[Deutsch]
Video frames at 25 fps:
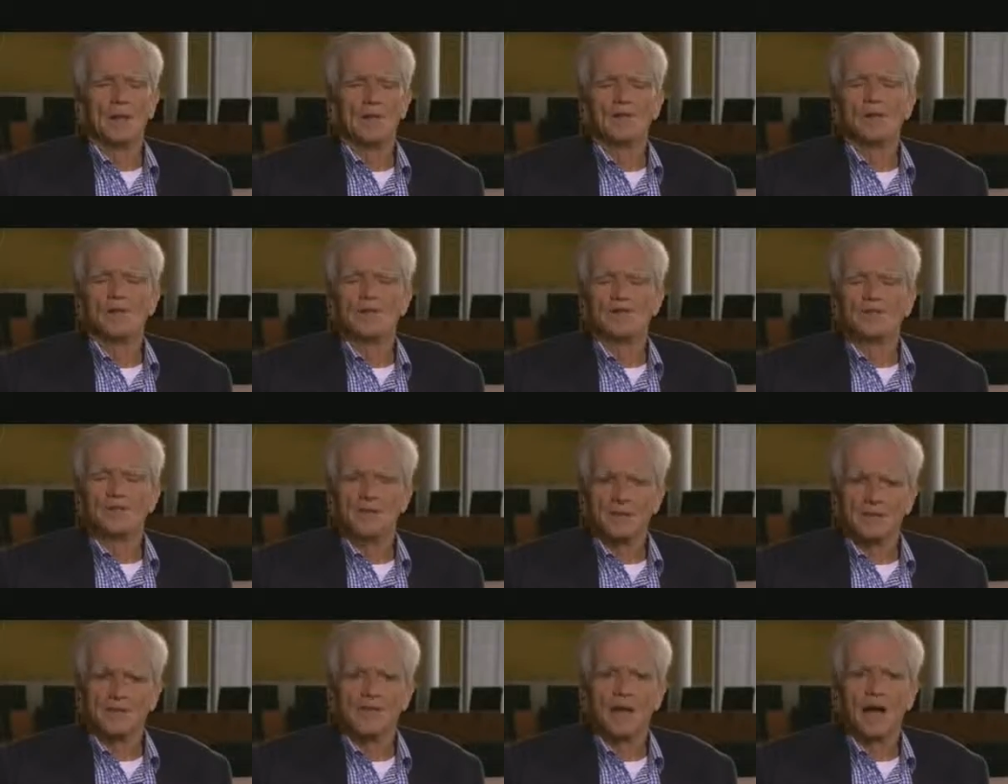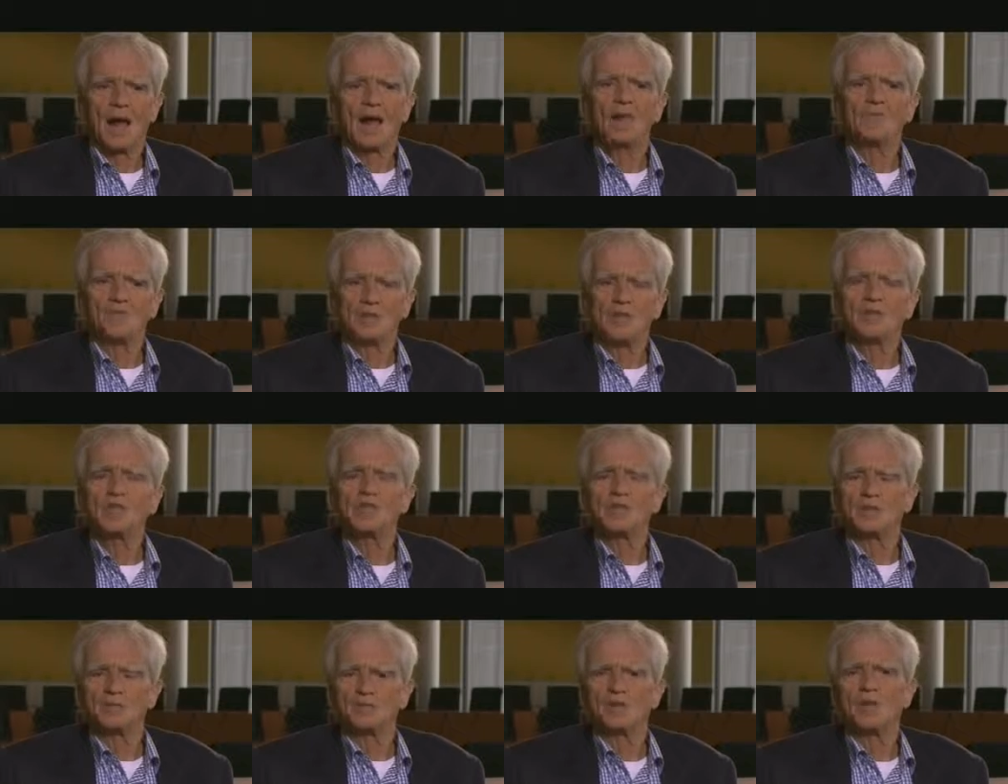Also in zentral
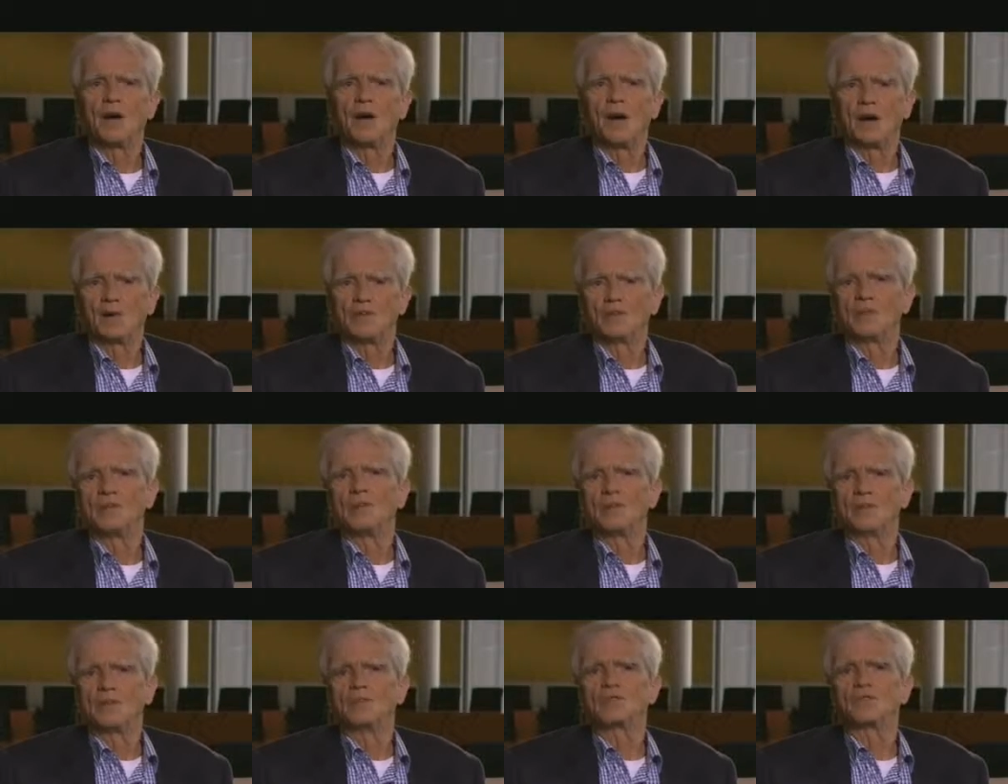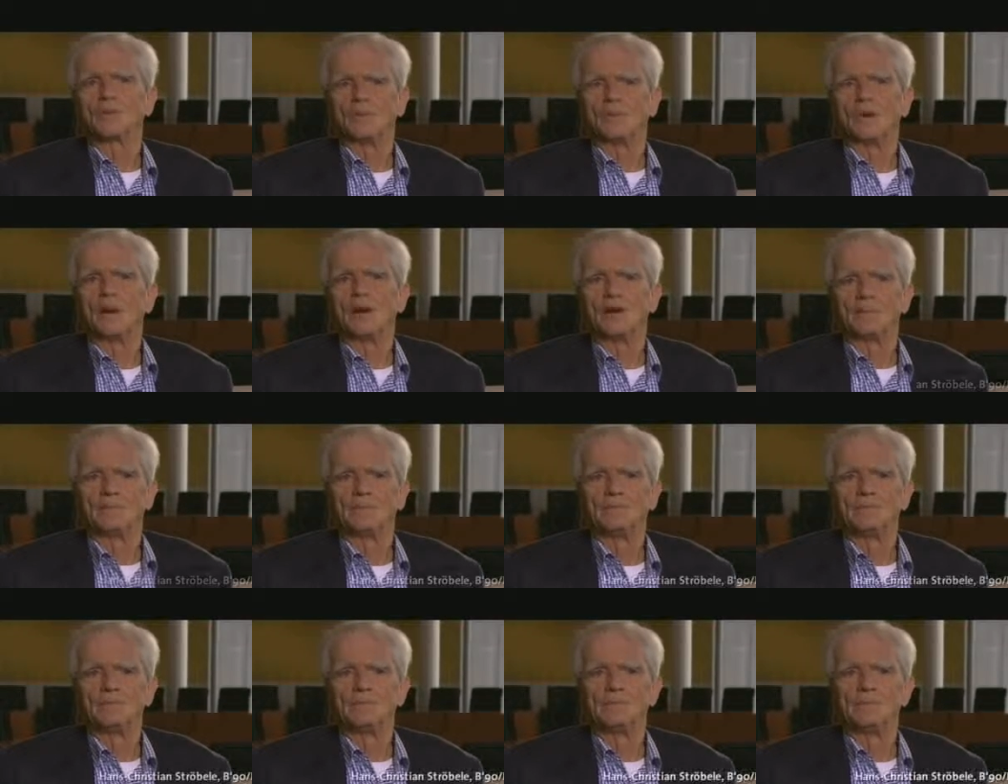wichtigen Fragen sollte er schon machen.